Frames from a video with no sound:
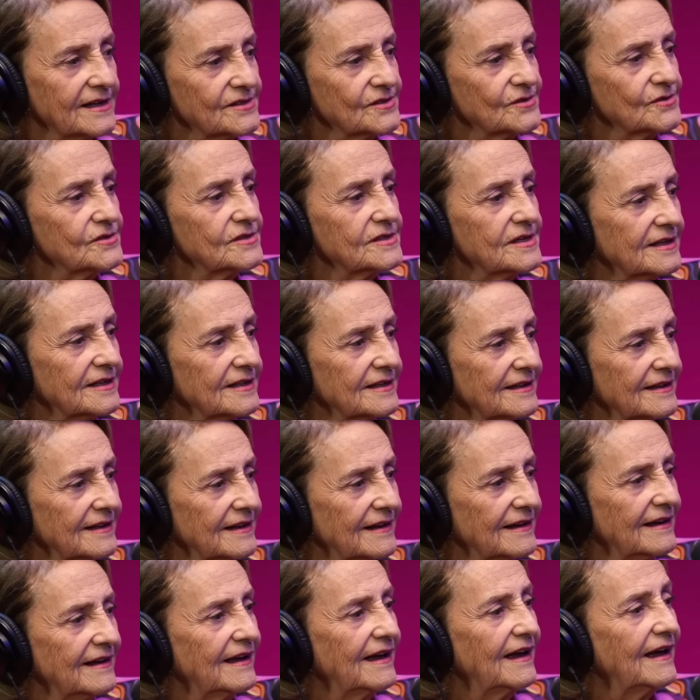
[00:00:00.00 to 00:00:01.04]
Você pegava uma
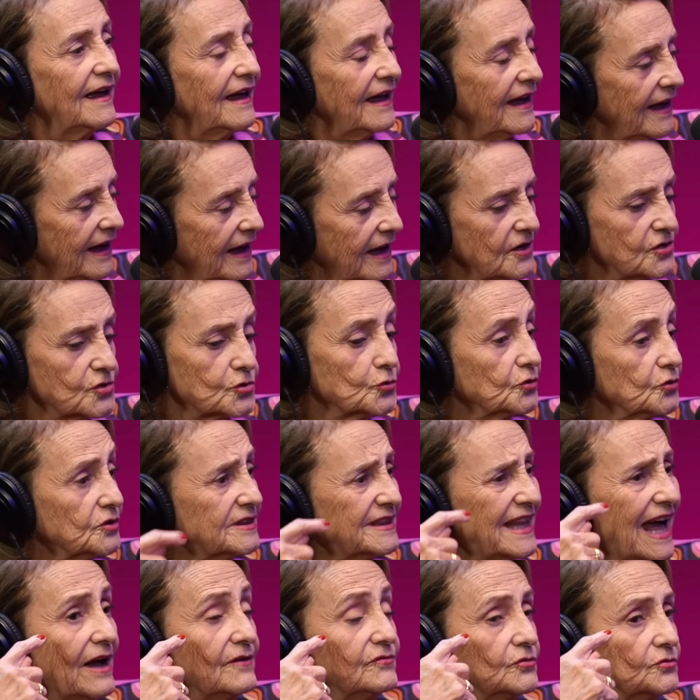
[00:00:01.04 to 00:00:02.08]
fita, essa, é, essa, escutava é boa,
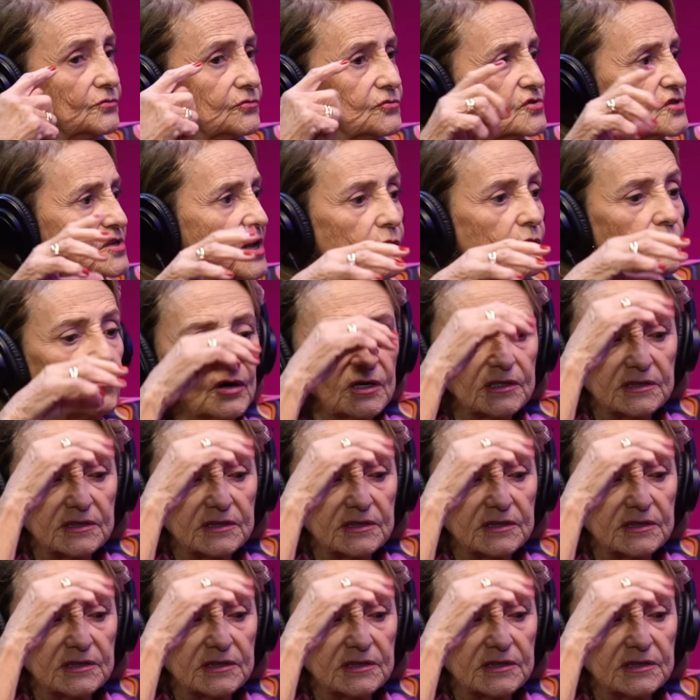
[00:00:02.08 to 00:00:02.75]
essa é não sei